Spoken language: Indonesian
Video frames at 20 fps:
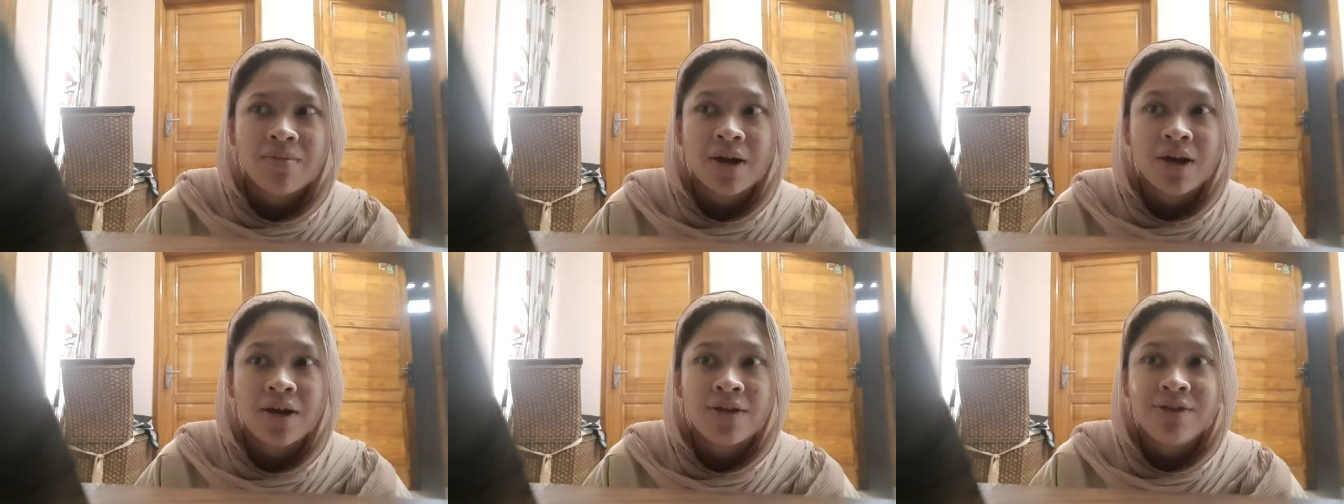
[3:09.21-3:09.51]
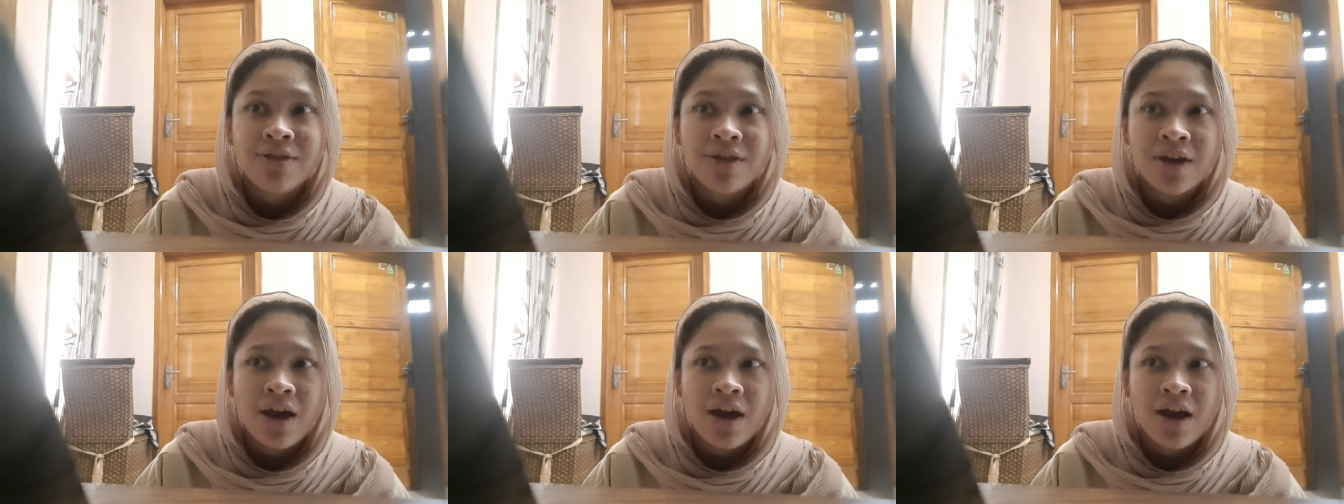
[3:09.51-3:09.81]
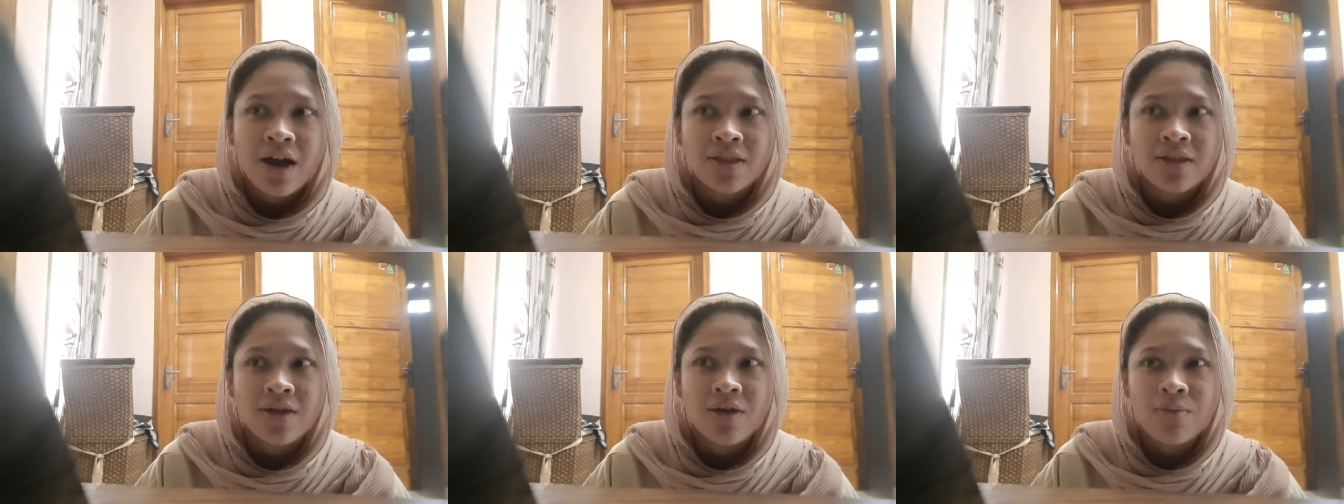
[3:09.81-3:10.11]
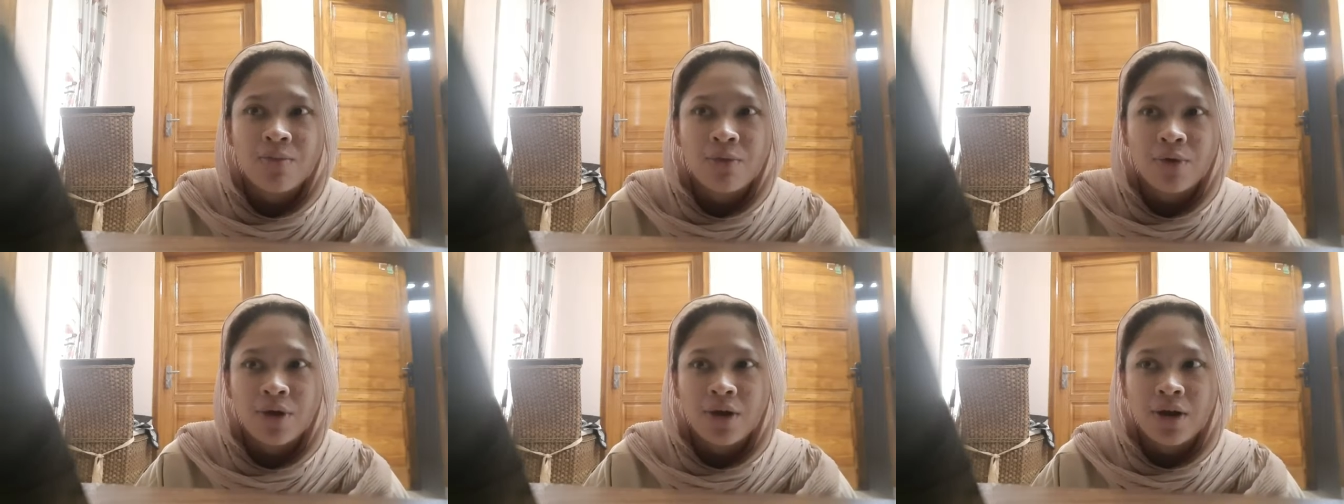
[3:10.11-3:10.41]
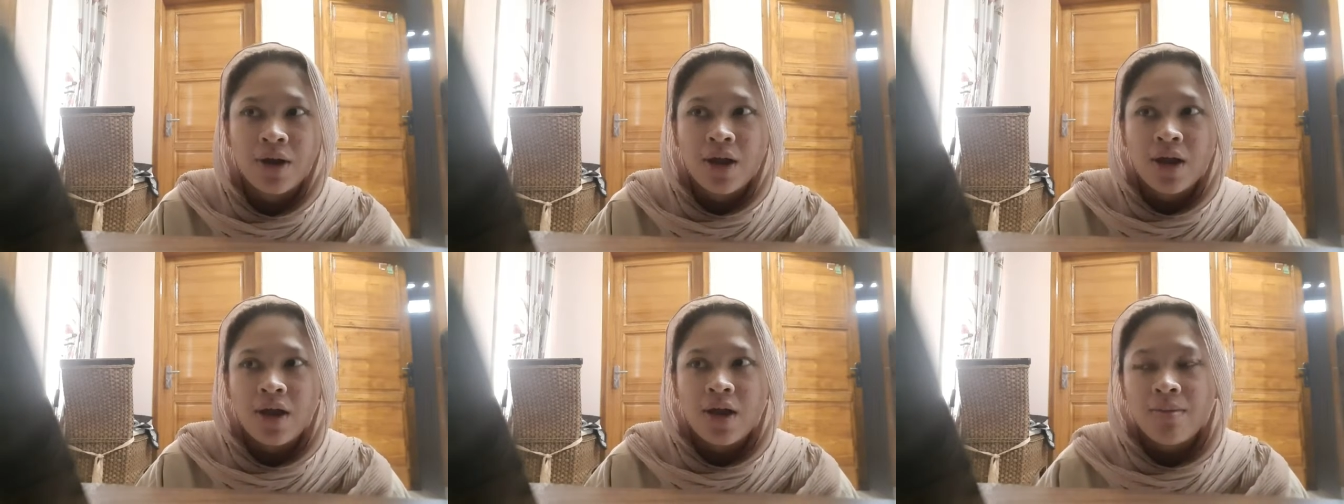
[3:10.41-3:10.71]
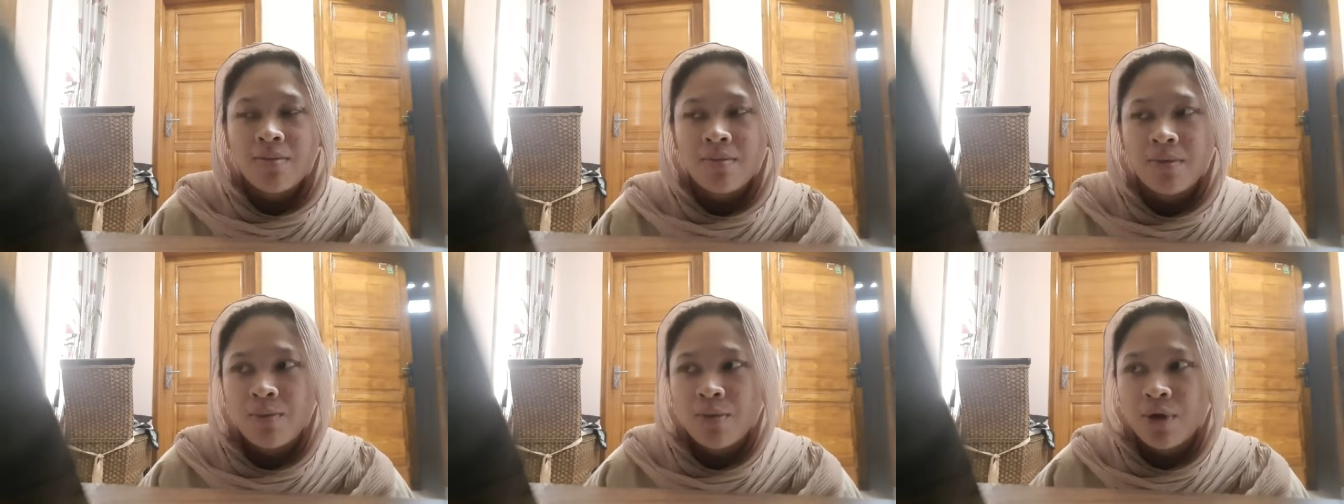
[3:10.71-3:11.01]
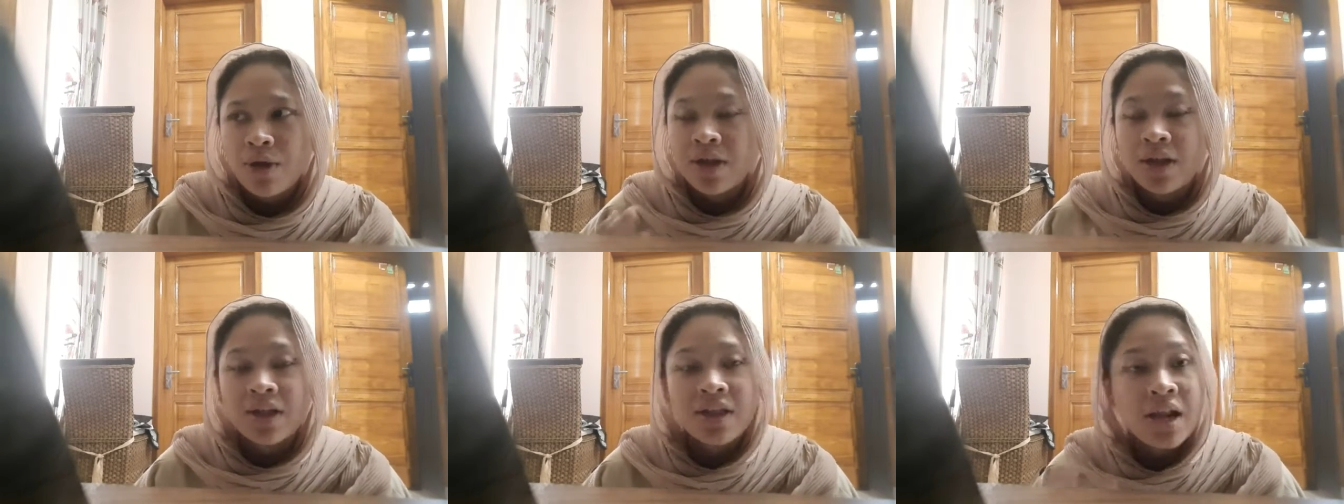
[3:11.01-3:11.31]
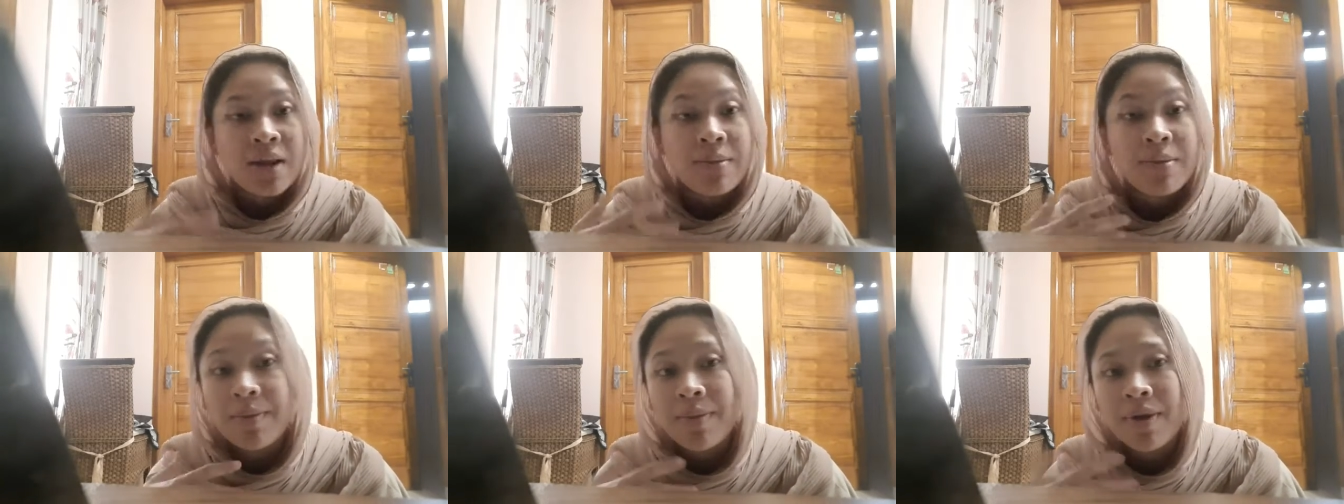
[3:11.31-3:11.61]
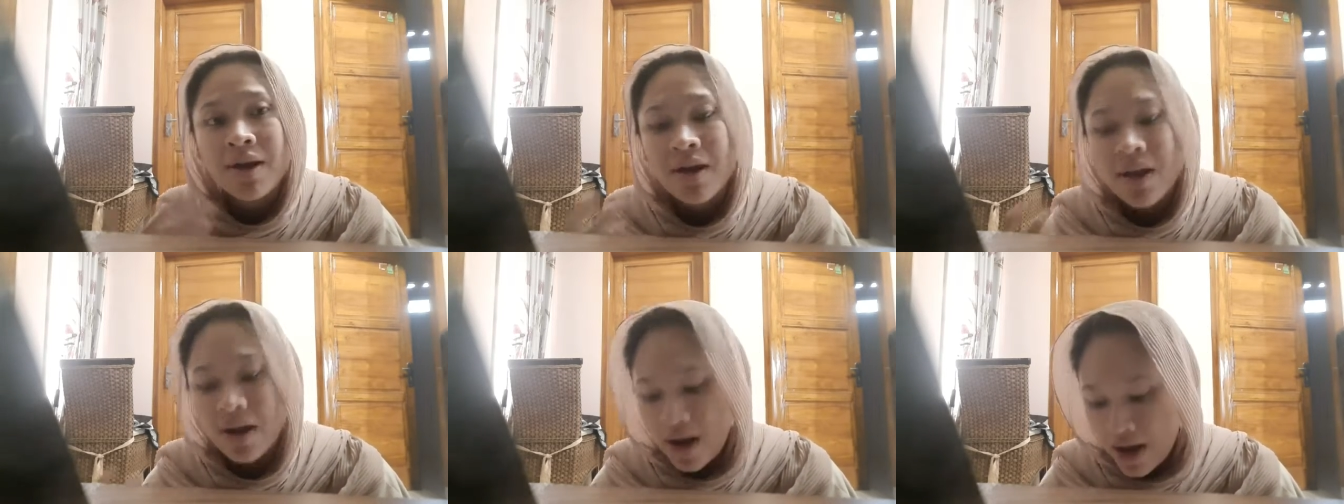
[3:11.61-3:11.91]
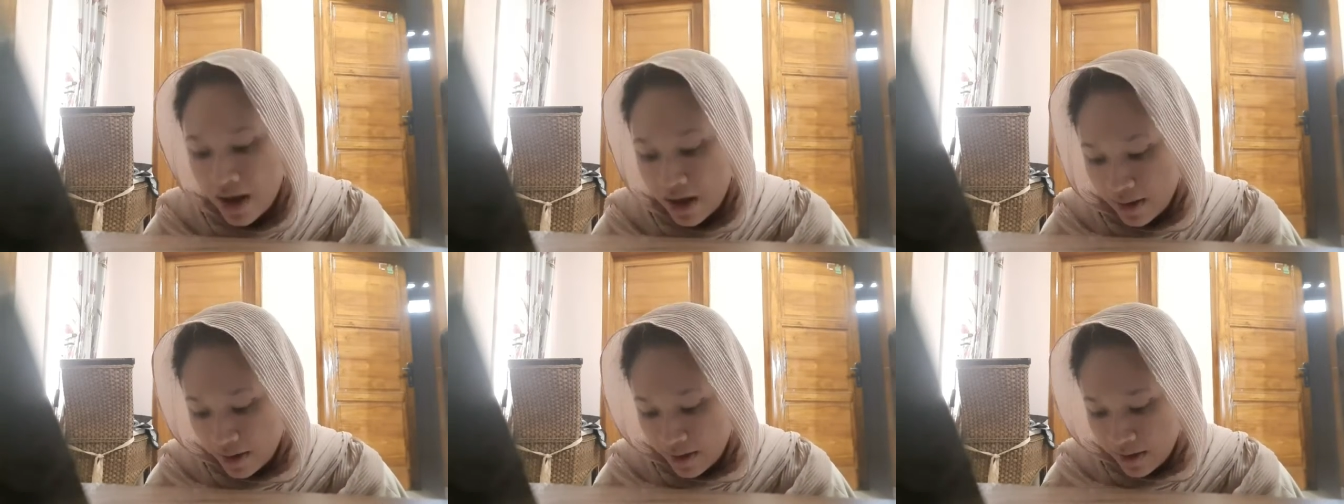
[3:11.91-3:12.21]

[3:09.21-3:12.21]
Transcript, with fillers: bekerja ataupun membuat kita lebih bergerak